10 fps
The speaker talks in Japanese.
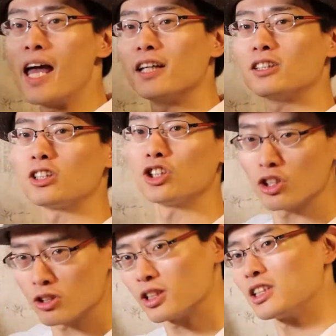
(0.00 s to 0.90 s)
編
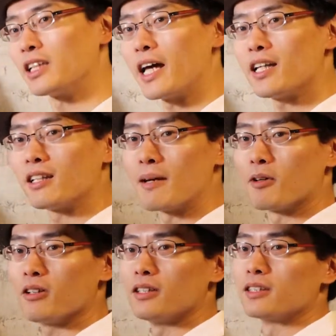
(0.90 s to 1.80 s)
集していて
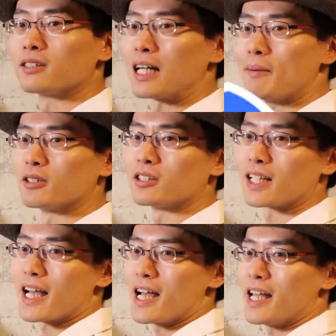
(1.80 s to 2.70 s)
も寒く
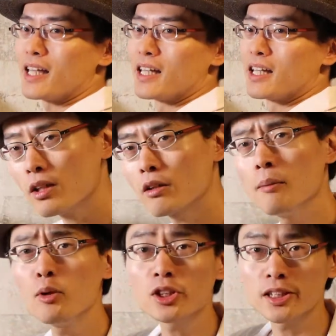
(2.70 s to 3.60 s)
ない。
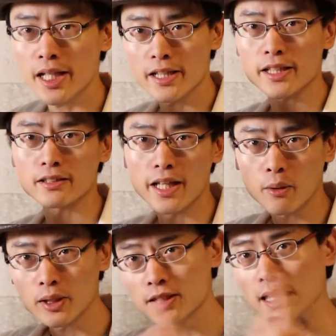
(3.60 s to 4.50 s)
でもうすでにですね、
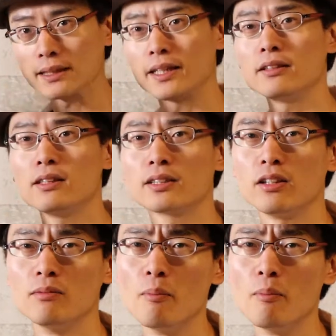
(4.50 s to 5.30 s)
これ使ってるんですけど